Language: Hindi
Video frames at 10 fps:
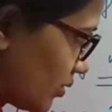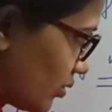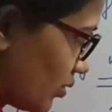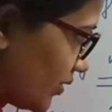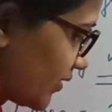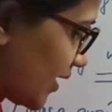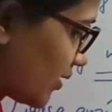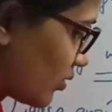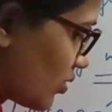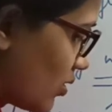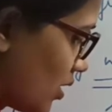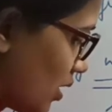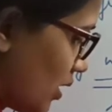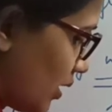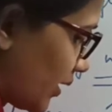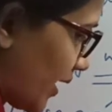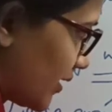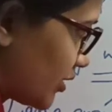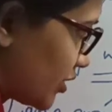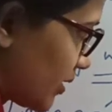होस्ट सेल को
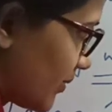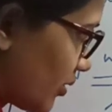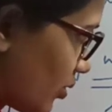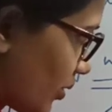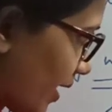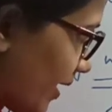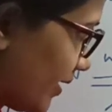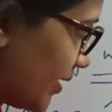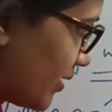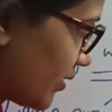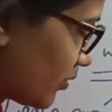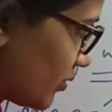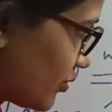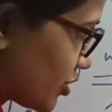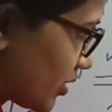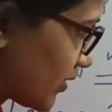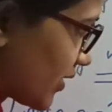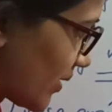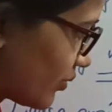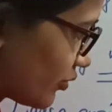कैल्शियम क्लोराइड सॉल्यूशन से
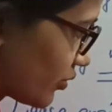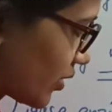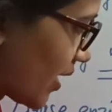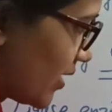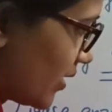आप उसका